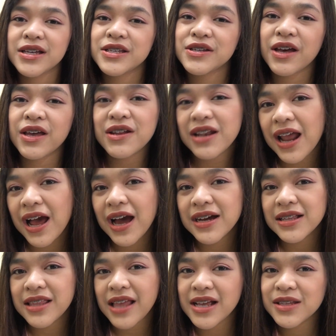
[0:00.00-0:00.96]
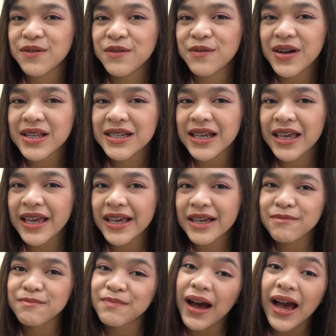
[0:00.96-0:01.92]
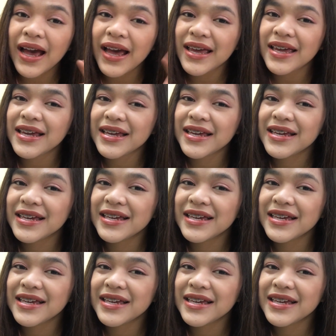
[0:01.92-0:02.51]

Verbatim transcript: So, ayun lang. Thanks for watching. Bye!